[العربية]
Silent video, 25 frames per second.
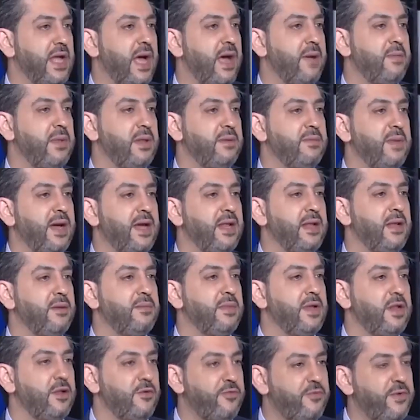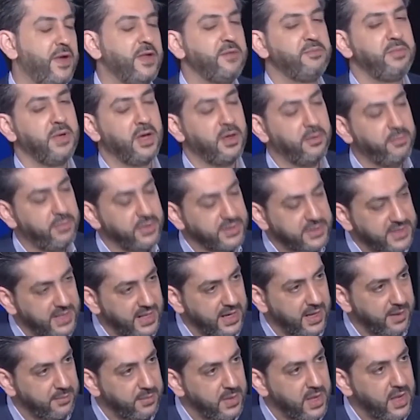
عنده انتخابات الزلمه هلا الطلب